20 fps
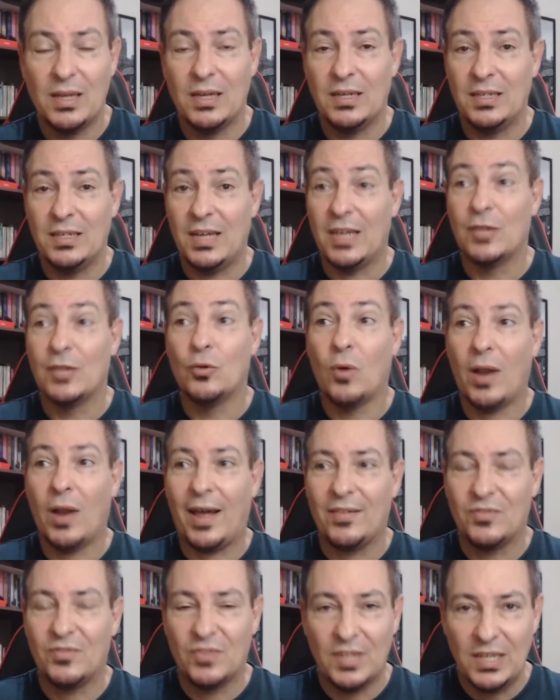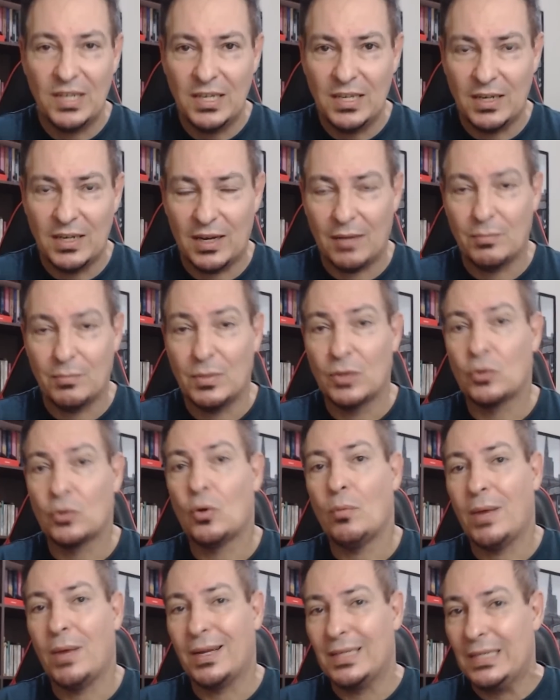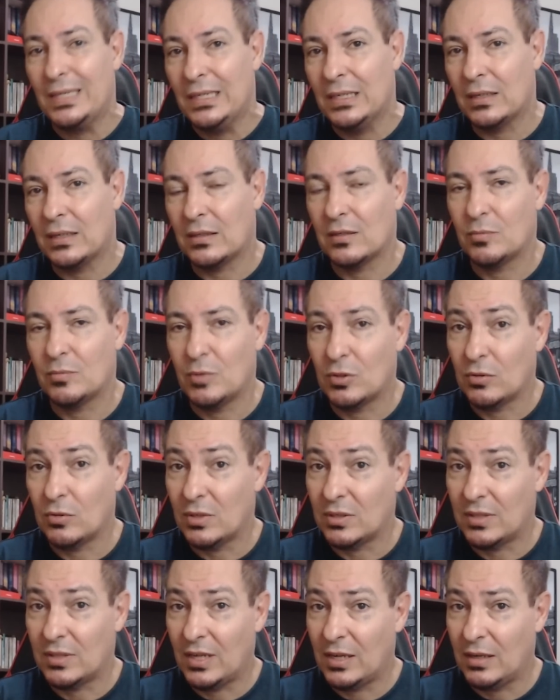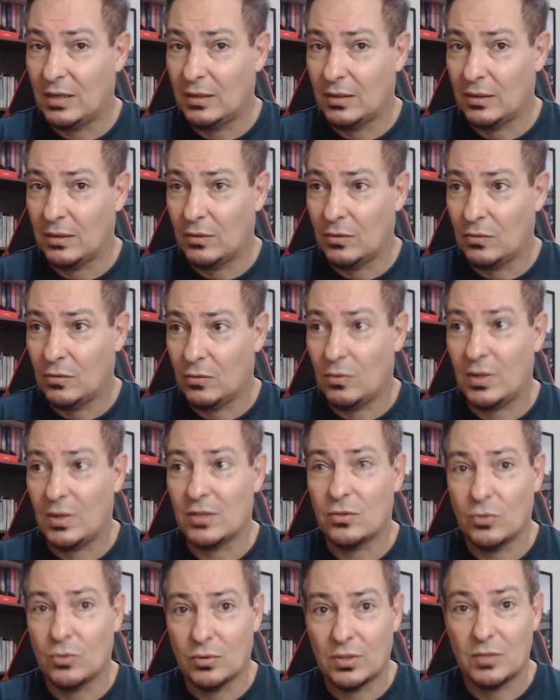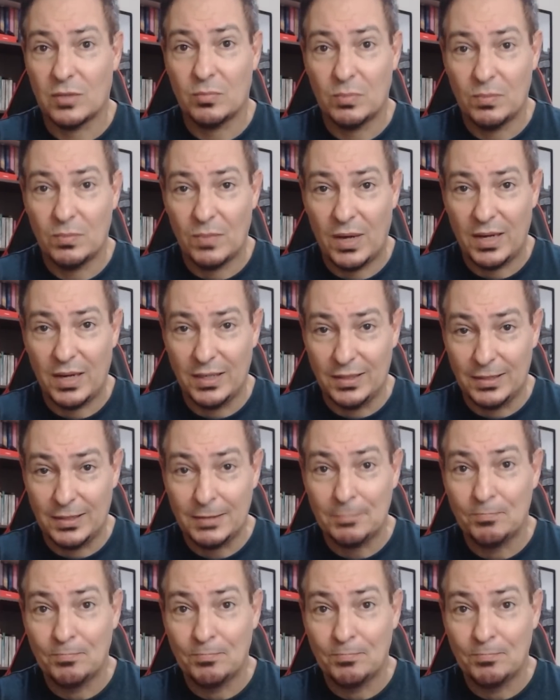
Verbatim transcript: e a idolatria, a mitomania que as pessoas têm com as outras aí, né?